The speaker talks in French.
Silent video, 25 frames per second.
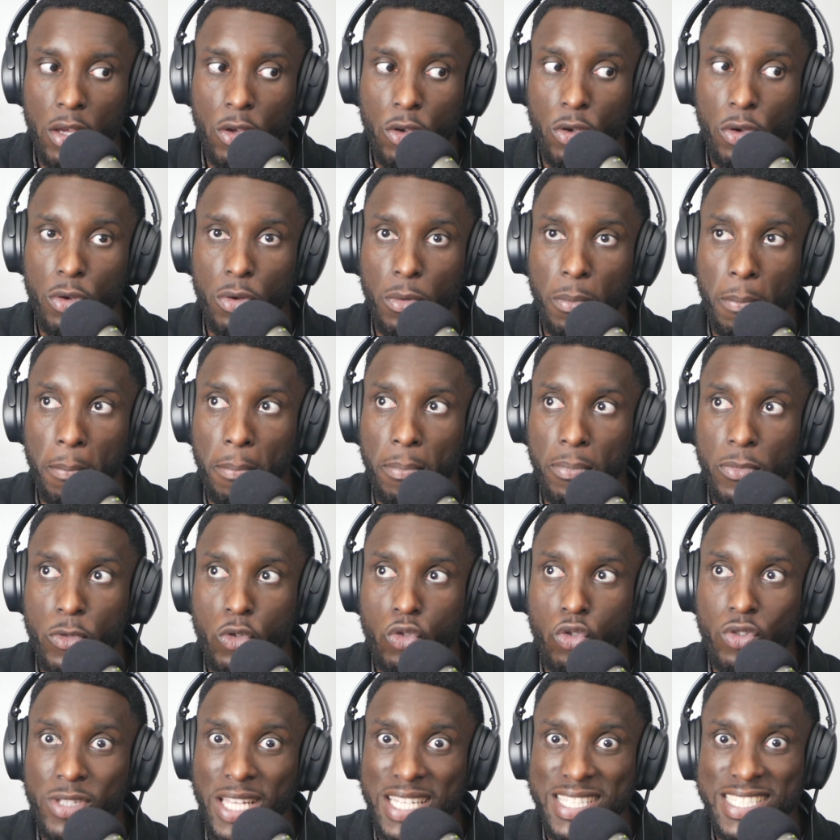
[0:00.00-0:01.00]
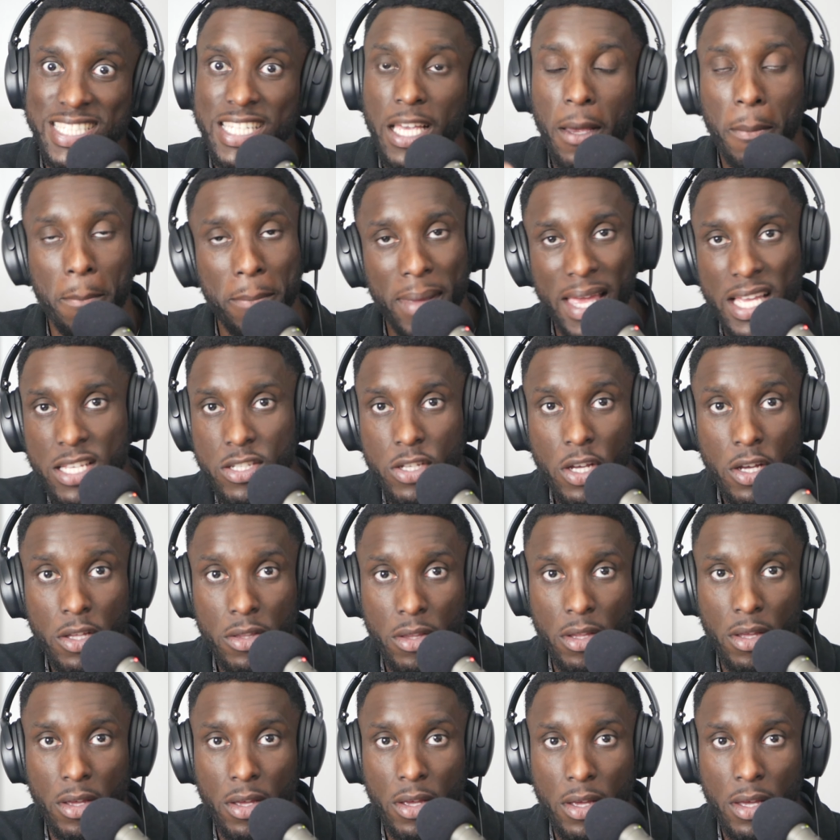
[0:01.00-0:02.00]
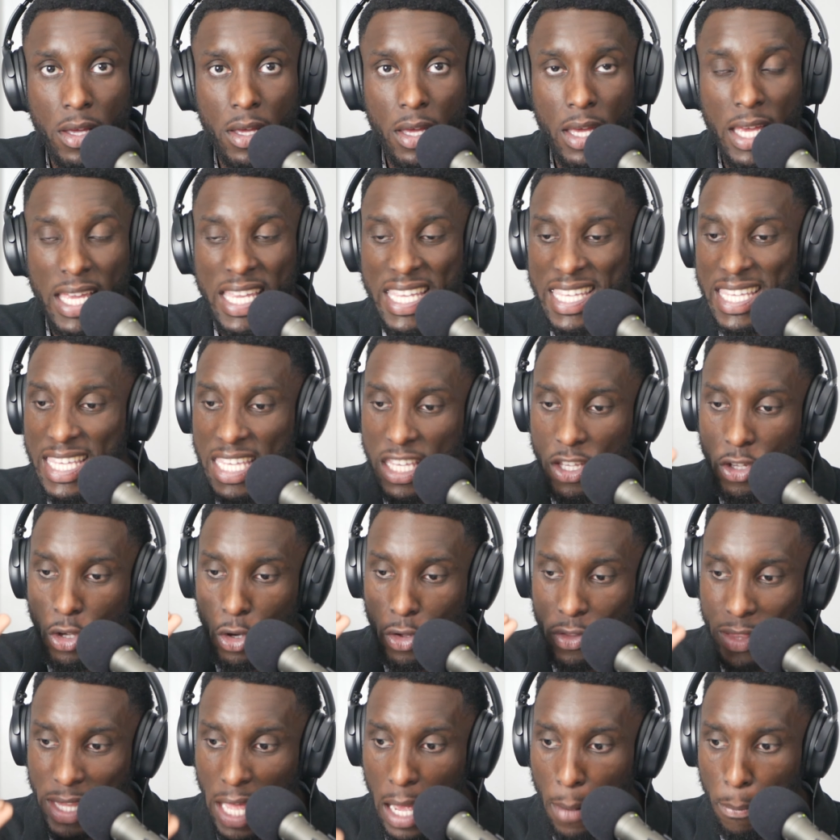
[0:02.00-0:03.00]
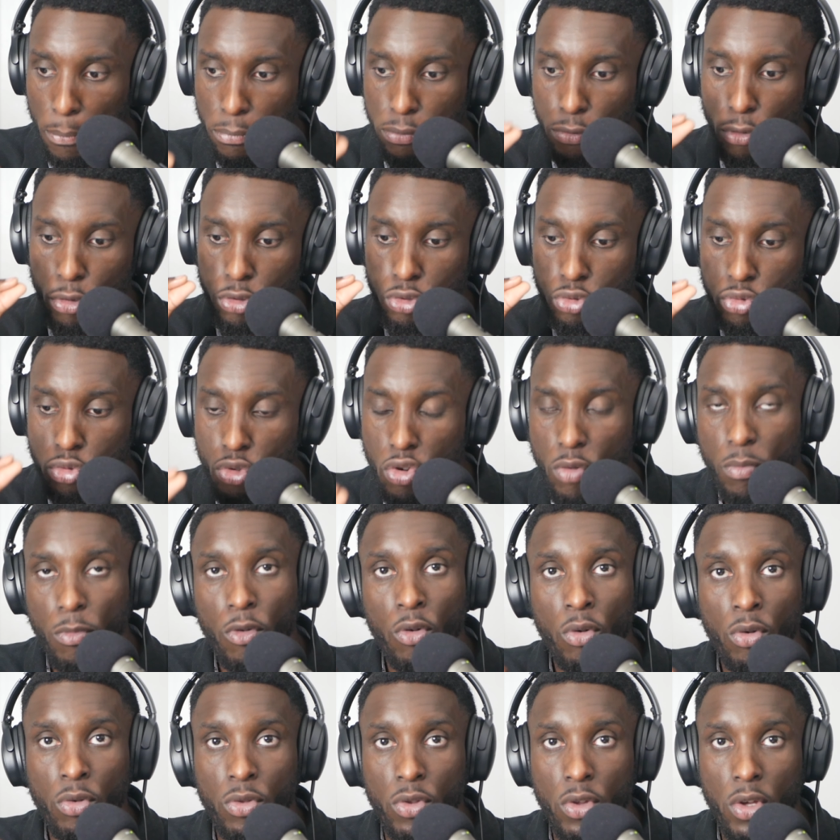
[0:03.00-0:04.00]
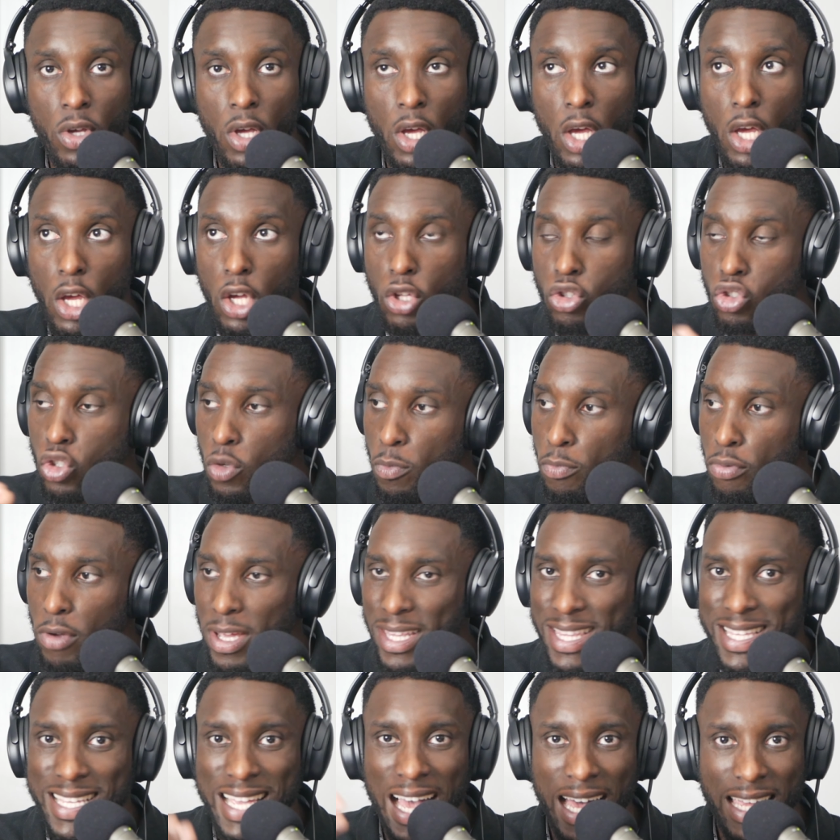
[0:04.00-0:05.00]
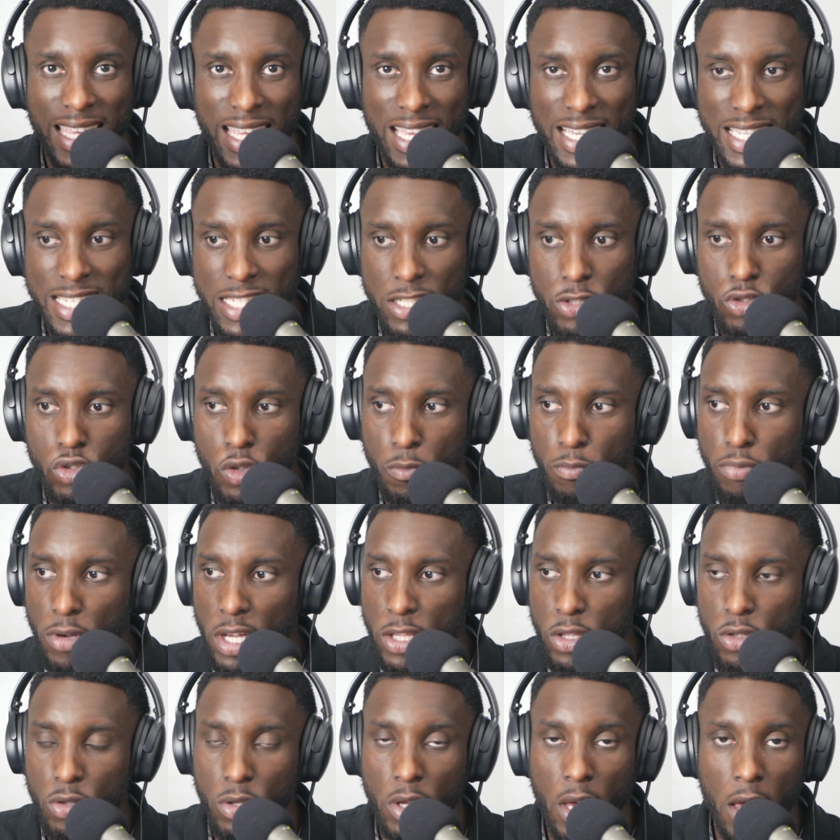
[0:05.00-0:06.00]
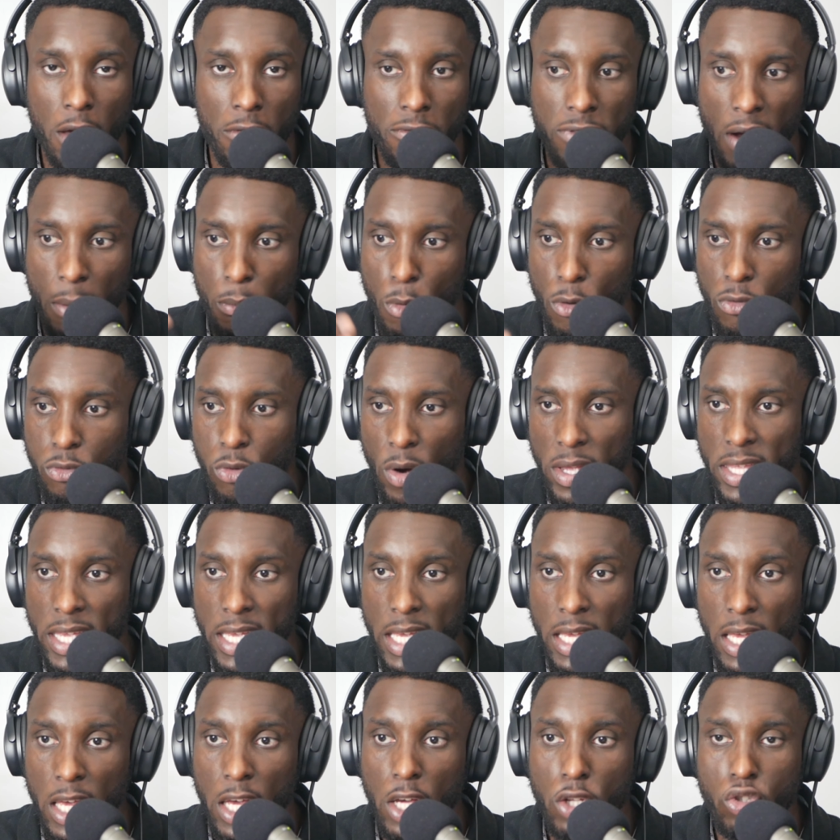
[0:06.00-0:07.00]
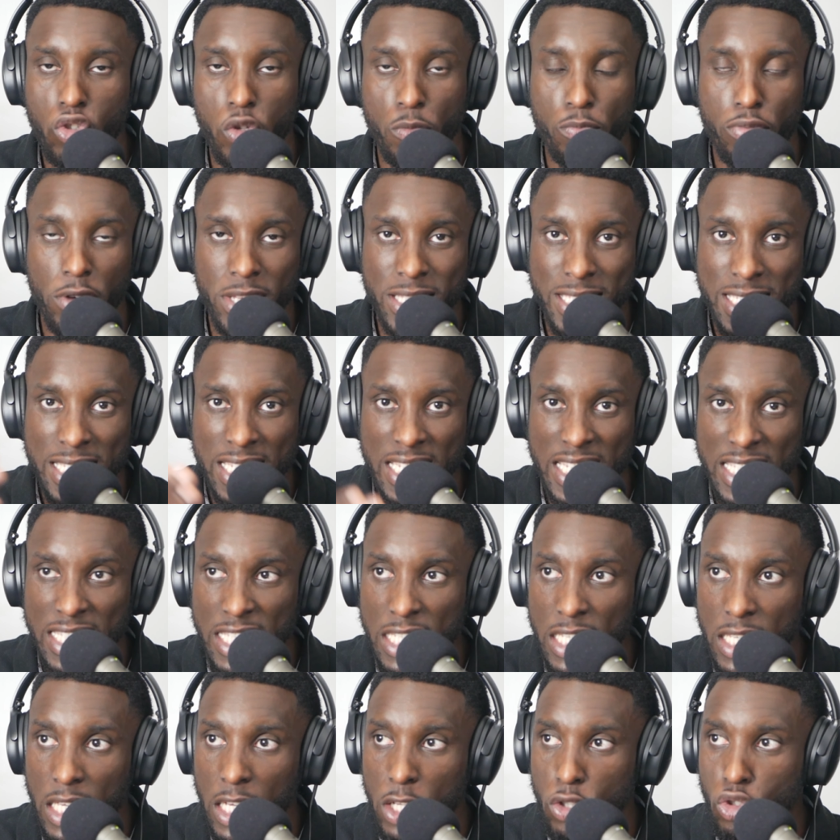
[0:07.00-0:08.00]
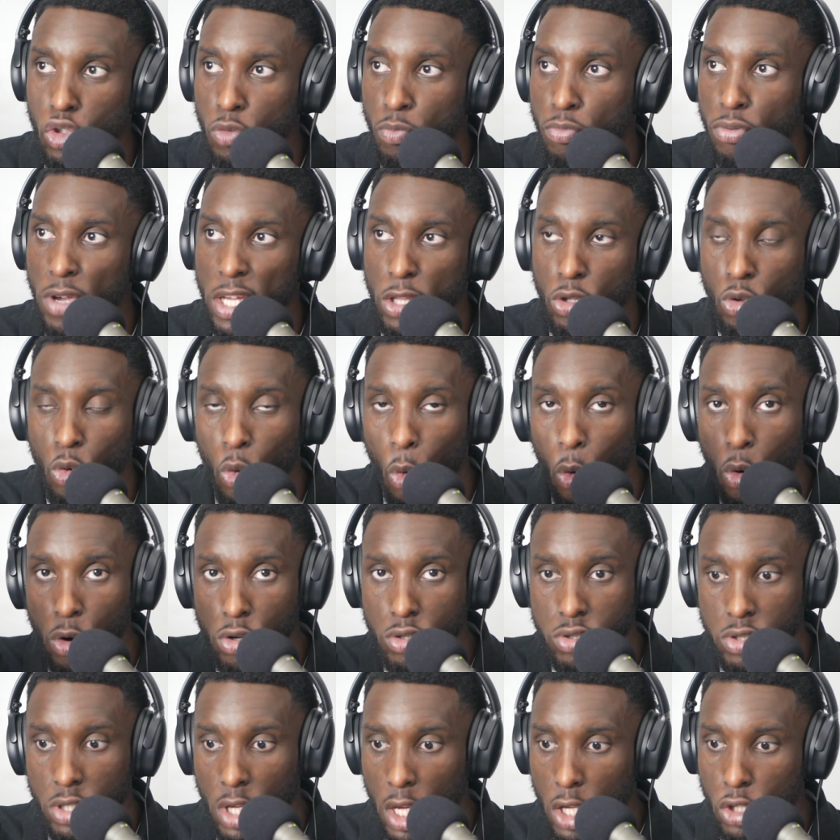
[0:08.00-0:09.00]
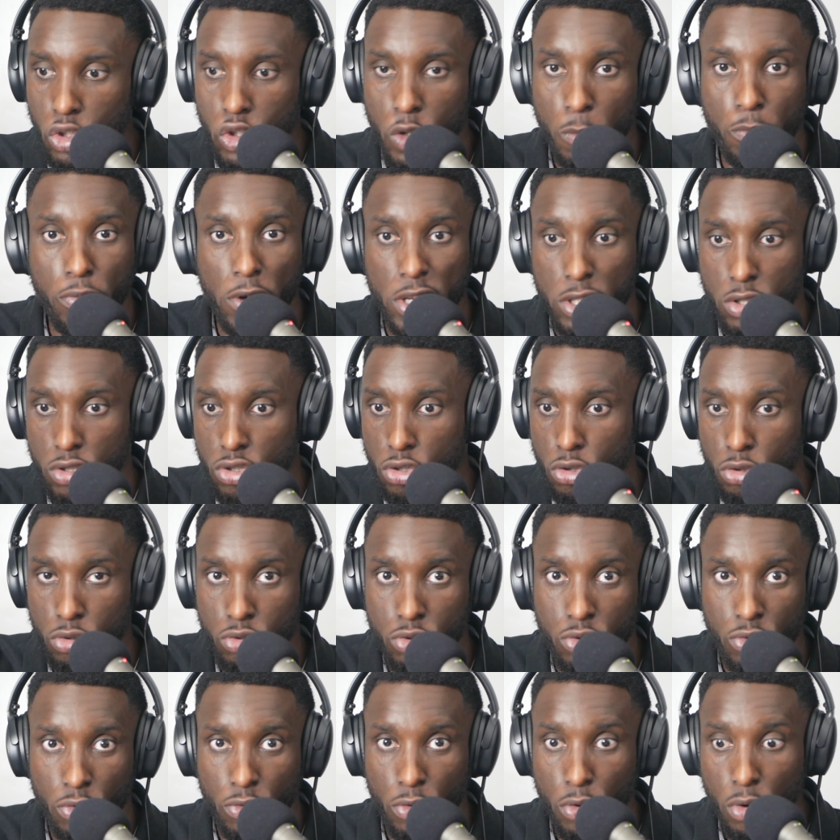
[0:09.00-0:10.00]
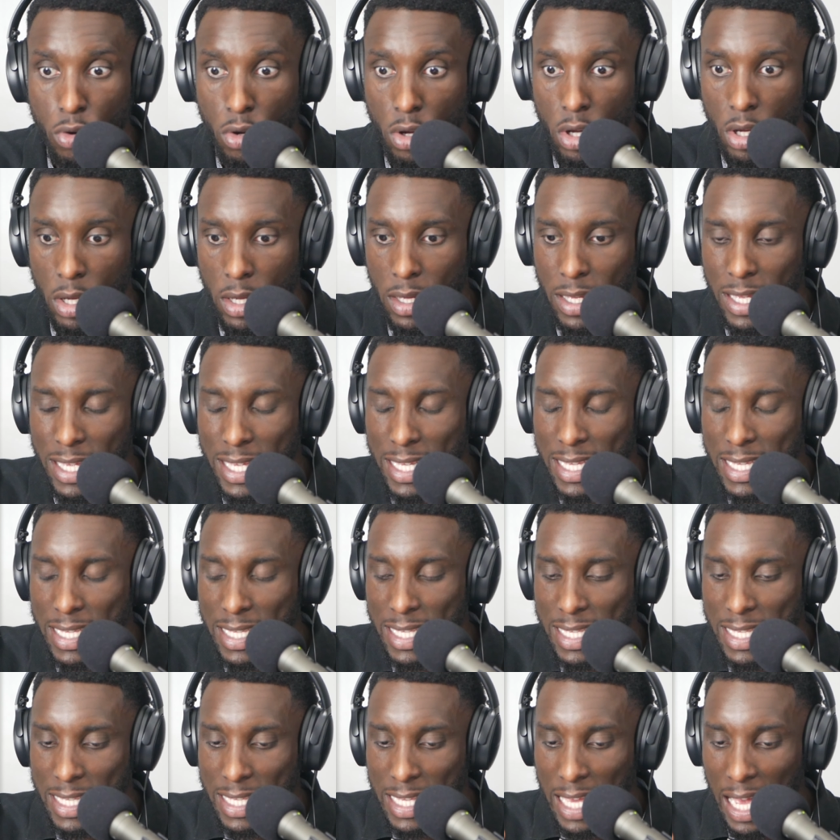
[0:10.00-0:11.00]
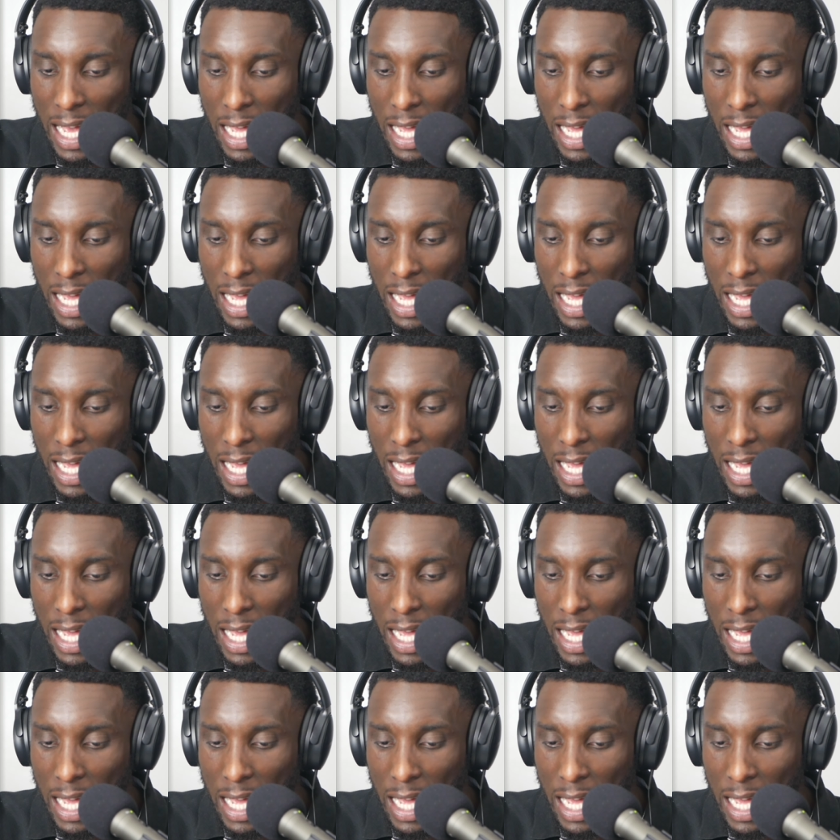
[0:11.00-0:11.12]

que tu n'attires personne. Il y en a pour tout le monde. Tu peux être carriériste, tu peux être femme au foyer, tu peux être skinny, tu peux être grosse, tu peux être ce que tu veux il y